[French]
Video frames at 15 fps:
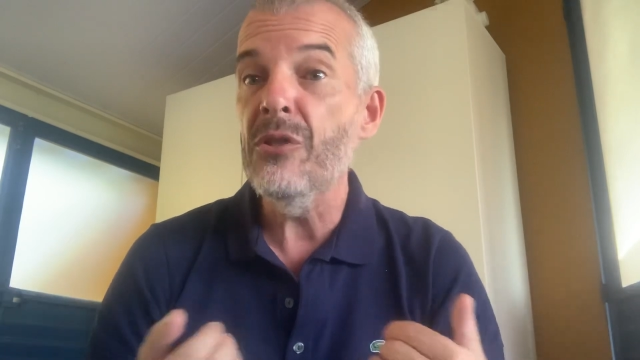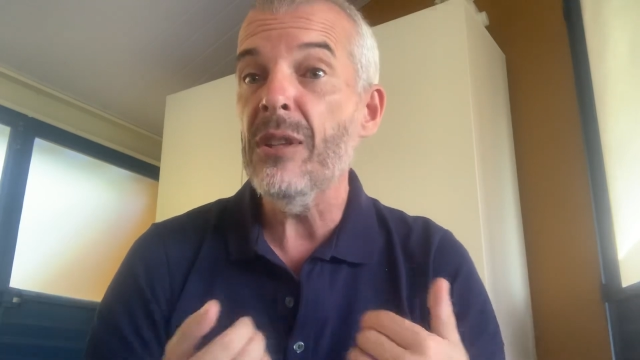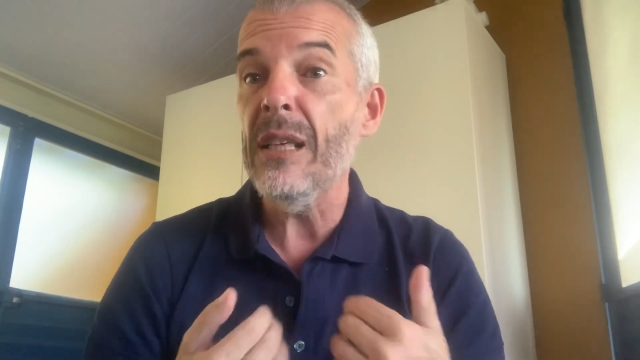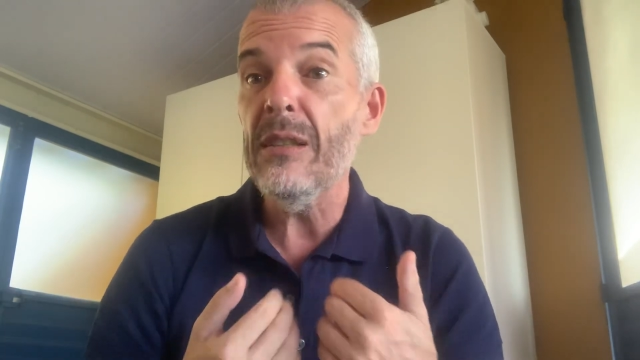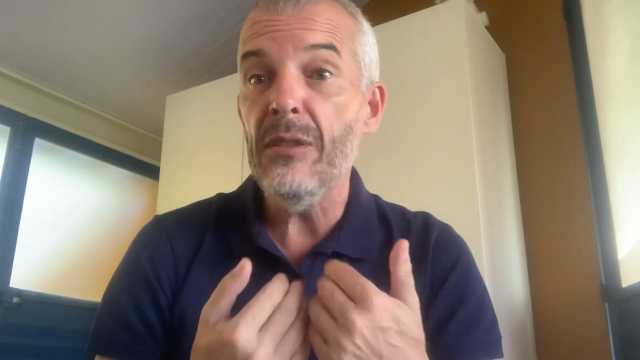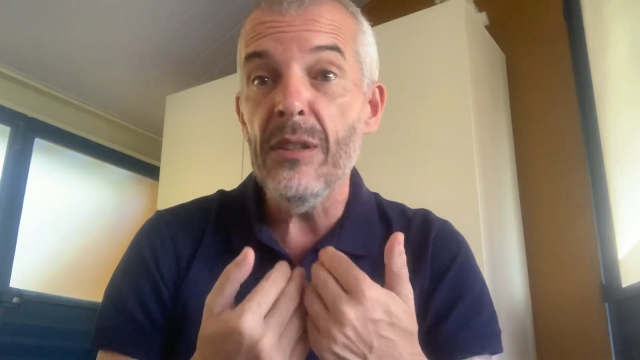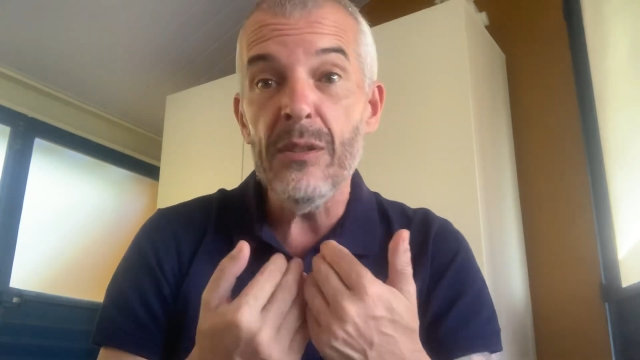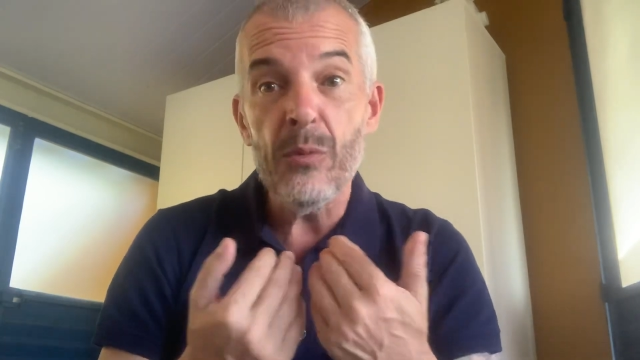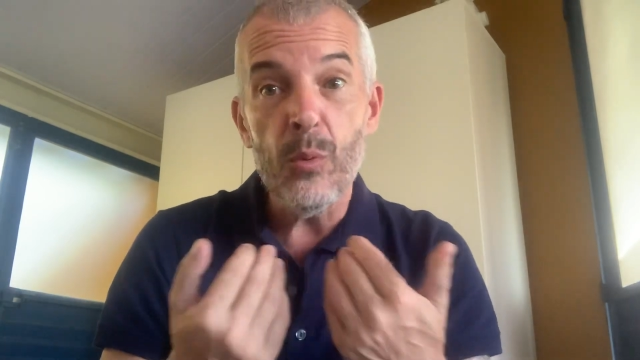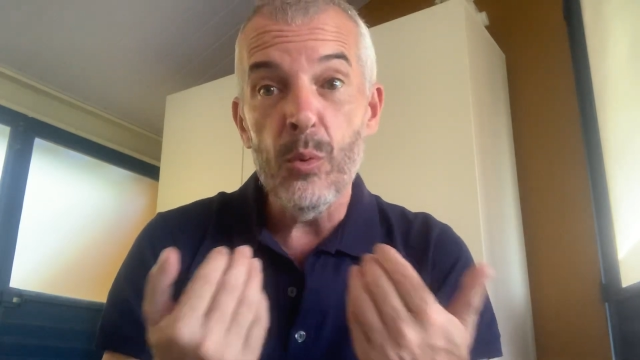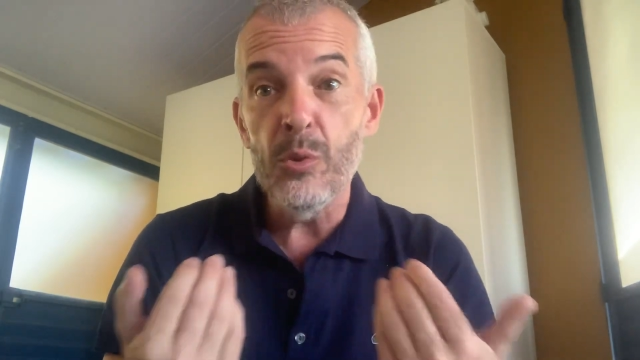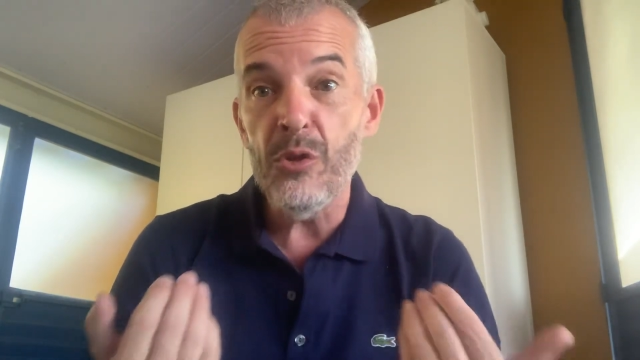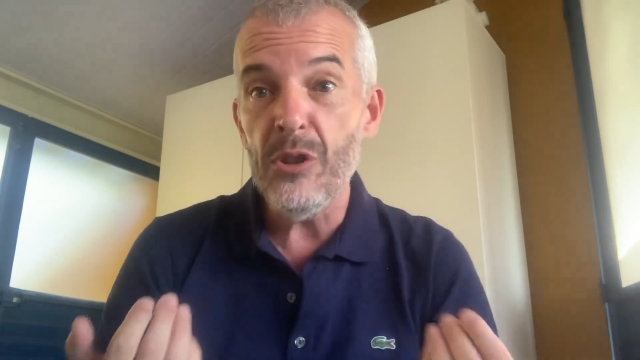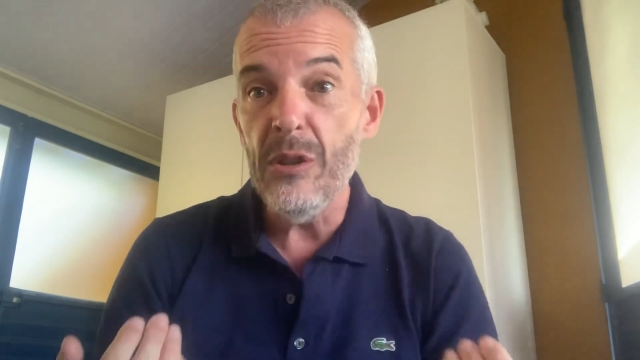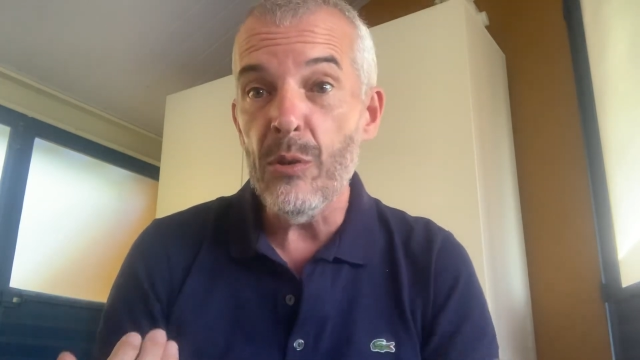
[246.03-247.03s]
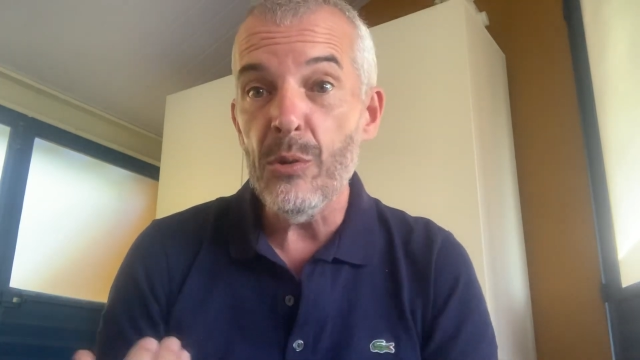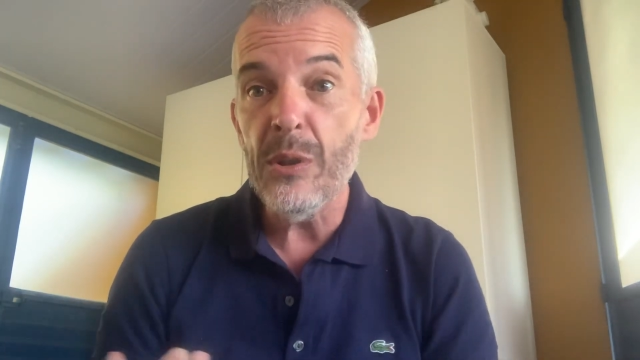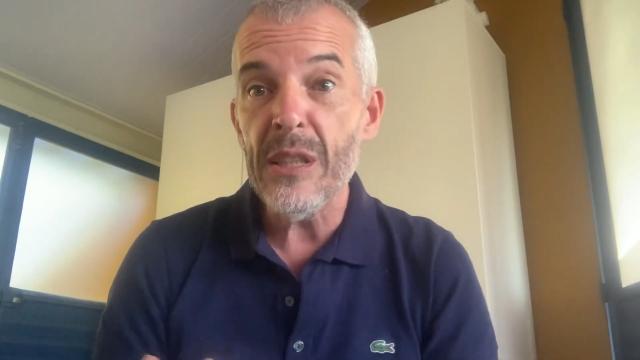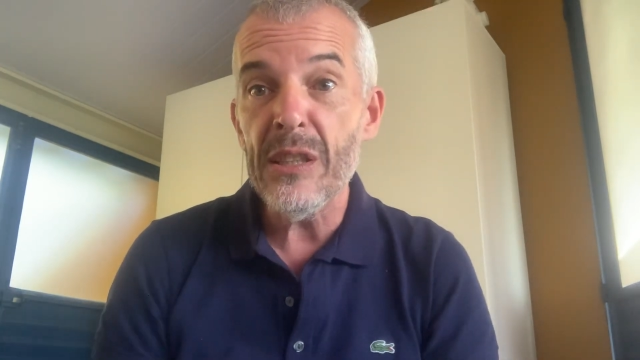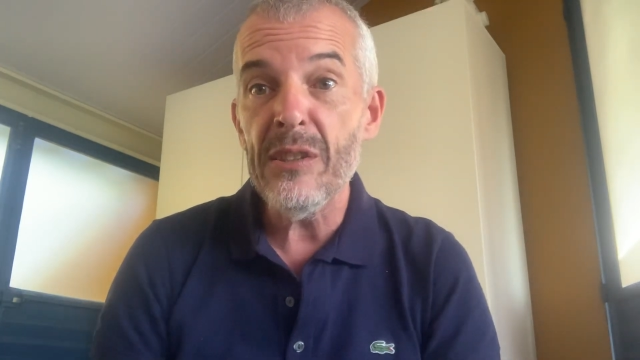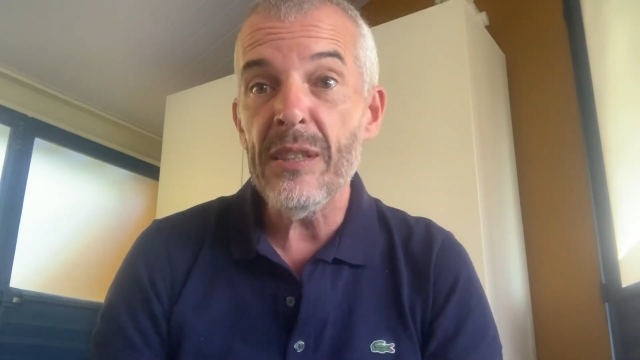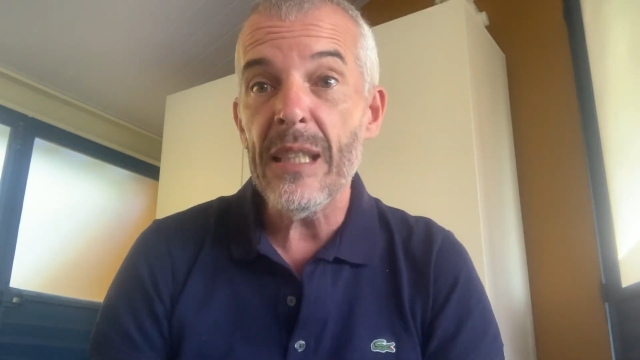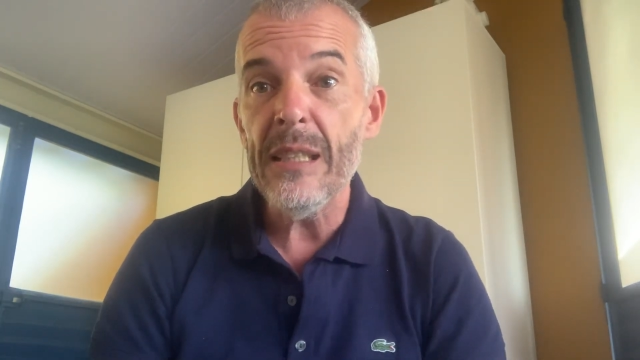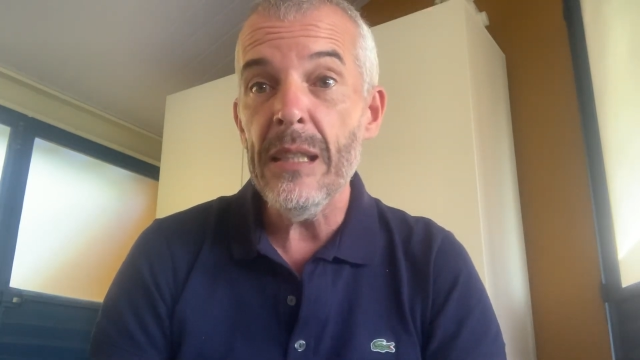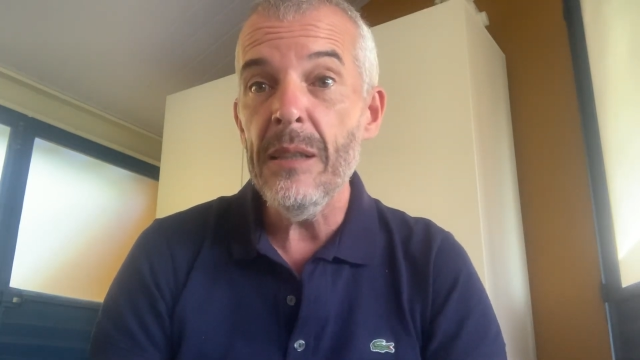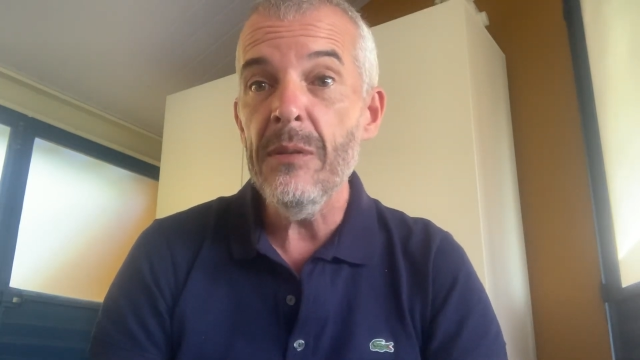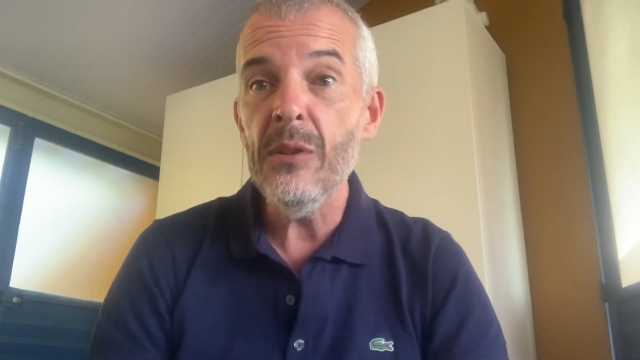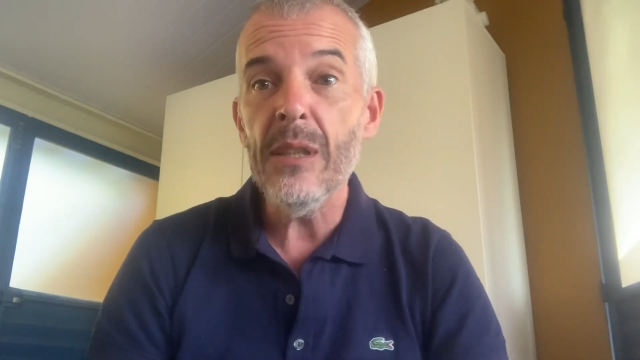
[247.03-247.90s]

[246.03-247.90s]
Ça existe aussi dans le christianisme.